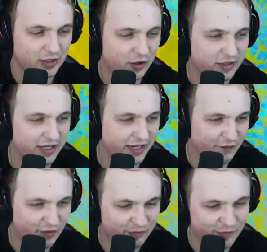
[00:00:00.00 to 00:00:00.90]
Okej, okay,
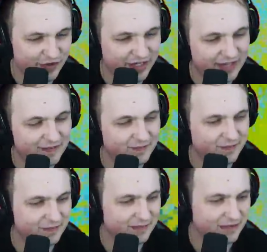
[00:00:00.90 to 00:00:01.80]
Rafa mówi...
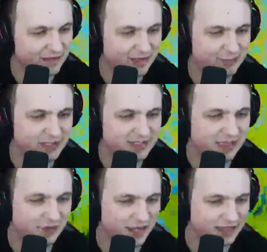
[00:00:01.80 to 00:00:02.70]

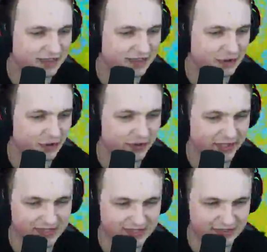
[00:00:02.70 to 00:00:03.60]
Niebieskie kwiatki to
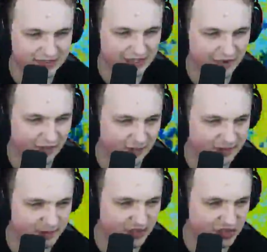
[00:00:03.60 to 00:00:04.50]
jest strefa
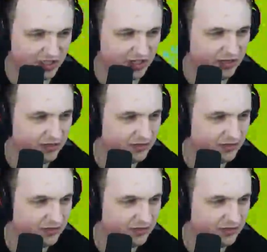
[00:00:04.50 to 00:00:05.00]
bezpieczna.